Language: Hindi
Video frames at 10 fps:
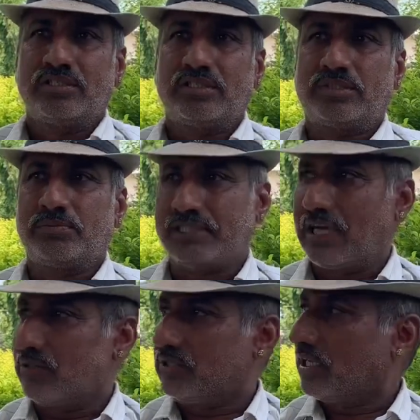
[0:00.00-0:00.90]
इसमें क्या
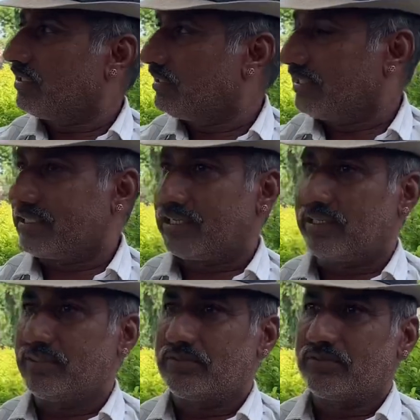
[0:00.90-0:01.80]
होता है ज़्यादातर
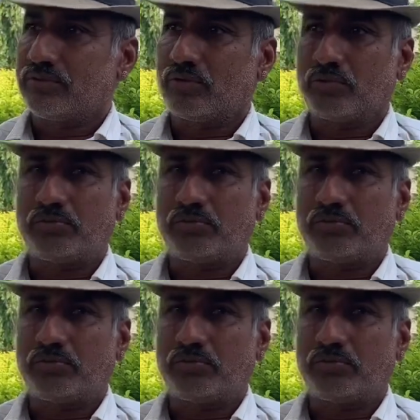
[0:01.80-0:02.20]
घोड़ों